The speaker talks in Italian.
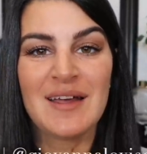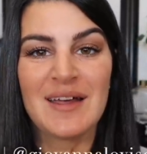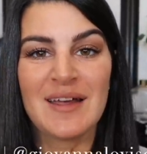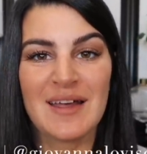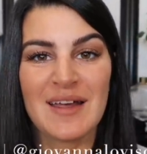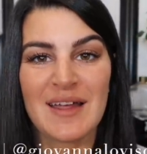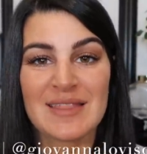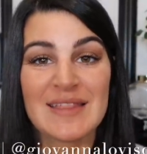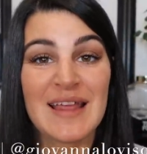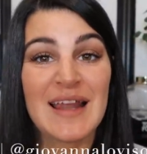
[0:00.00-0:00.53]

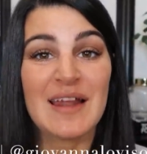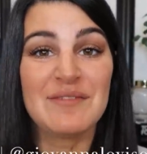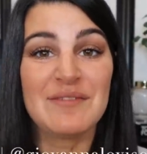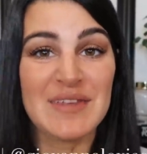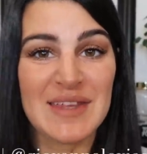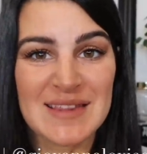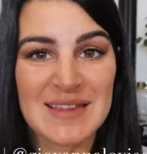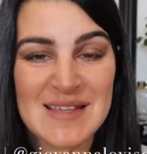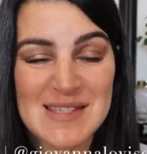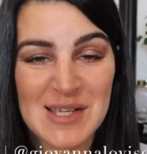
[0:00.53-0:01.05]
eh, della
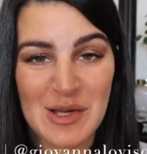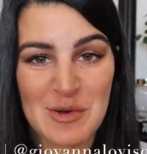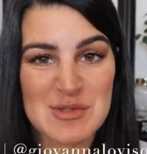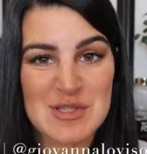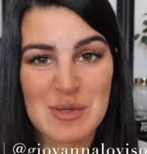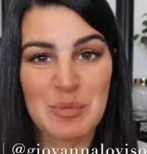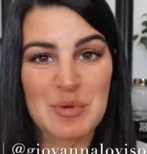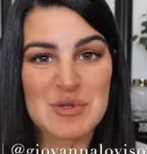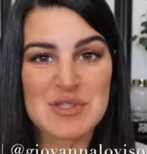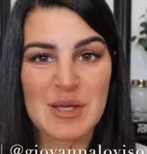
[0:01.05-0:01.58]
vita se
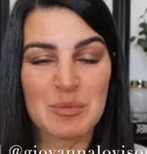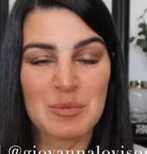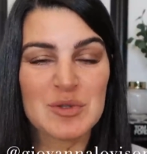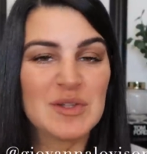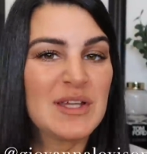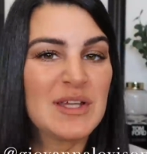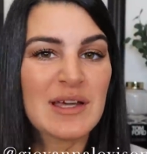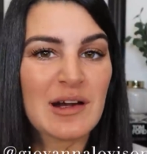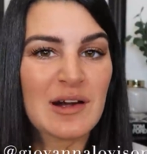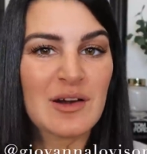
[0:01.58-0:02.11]
così possiamo
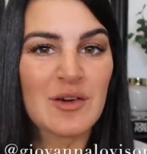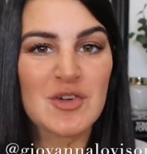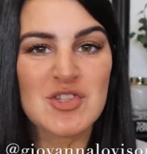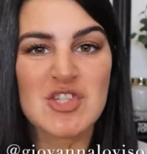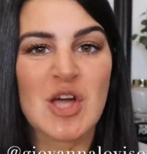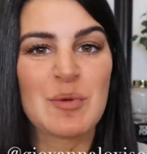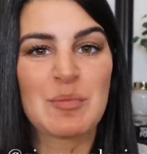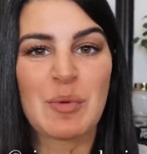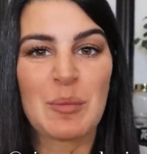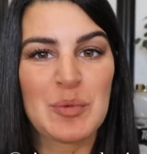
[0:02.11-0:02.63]
dirlo
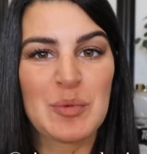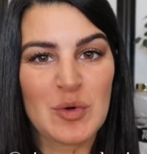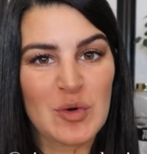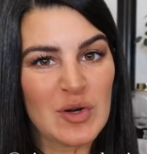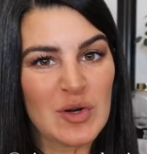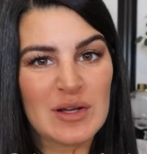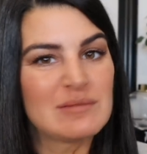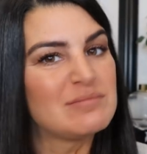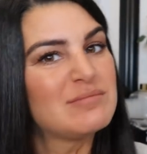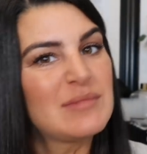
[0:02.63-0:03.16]
cioè proprio
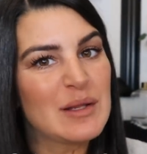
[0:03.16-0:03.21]
il,